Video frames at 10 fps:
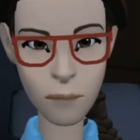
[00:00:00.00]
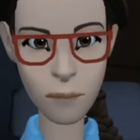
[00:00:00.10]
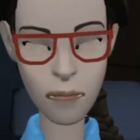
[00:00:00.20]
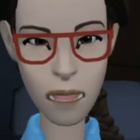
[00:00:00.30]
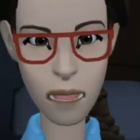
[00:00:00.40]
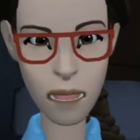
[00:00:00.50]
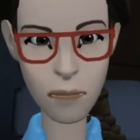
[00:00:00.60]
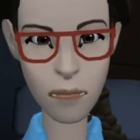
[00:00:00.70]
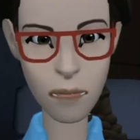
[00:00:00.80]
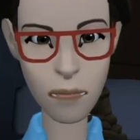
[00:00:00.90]
ما
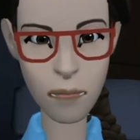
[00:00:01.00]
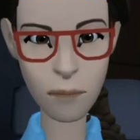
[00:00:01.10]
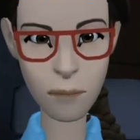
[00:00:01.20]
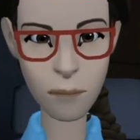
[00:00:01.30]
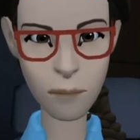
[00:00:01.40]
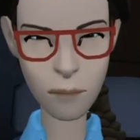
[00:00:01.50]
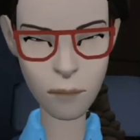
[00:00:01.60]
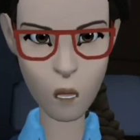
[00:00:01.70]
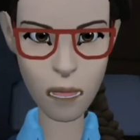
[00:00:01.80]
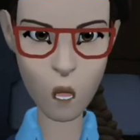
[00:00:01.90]
لقيتكش جنبي
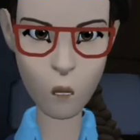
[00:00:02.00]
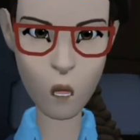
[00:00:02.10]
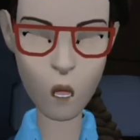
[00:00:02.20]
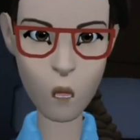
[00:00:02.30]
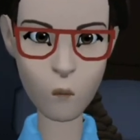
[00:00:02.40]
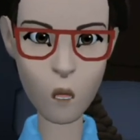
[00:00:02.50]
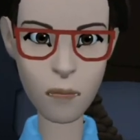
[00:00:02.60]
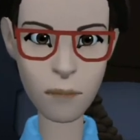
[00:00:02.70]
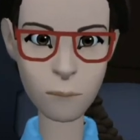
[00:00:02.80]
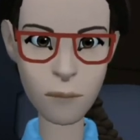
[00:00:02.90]
لقيتك
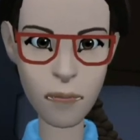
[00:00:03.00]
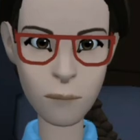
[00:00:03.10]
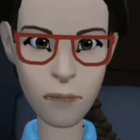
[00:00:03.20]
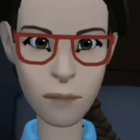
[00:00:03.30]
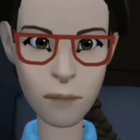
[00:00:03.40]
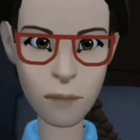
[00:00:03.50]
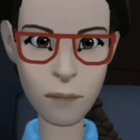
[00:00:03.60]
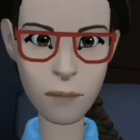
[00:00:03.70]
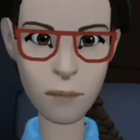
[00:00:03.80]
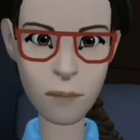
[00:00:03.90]
بتفضح سري
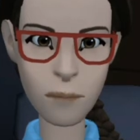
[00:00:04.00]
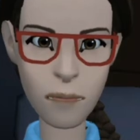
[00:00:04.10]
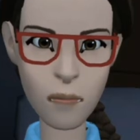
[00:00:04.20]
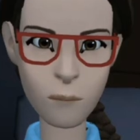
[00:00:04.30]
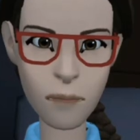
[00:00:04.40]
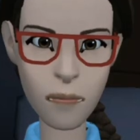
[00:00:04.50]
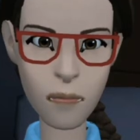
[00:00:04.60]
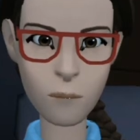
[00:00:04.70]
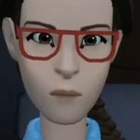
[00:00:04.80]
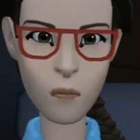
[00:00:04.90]

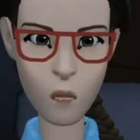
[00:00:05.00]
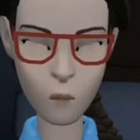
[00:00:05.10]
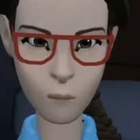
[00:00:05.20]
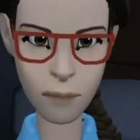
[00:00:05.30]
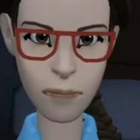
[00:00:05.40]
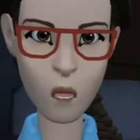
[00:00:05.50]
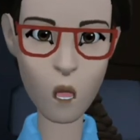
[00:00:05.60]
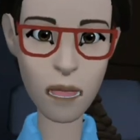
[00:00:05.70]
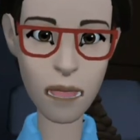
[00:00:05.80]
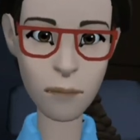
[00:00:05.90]
بتعلن عن
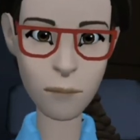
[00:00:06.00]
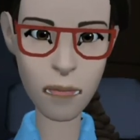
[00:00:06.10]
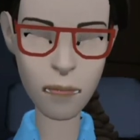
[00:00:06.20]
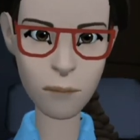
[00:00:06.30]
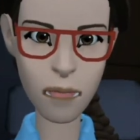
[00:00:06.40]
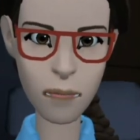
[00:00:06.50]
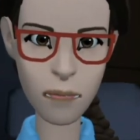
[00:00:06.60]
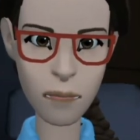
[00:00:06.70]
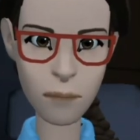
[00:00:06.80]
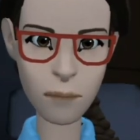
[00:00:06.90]
المشكلة اللي وقعت
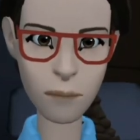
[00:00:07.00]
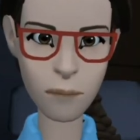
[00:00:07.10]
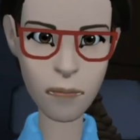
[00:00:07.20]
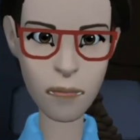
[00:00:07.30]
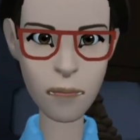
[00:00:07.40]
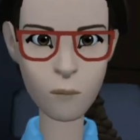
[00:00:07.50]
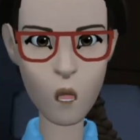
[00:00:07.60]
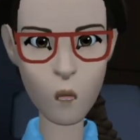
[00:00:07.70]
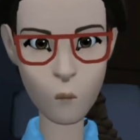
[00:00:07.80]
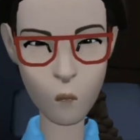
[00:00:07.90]
فيها لكن
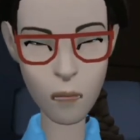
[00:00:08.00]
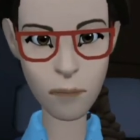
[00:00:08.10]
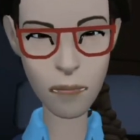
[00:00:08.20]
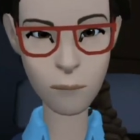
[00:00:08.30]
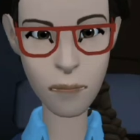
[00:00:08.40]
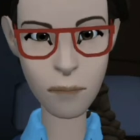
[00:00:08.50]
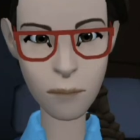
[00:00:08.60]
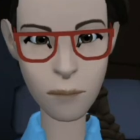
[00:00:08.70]
كان المفروض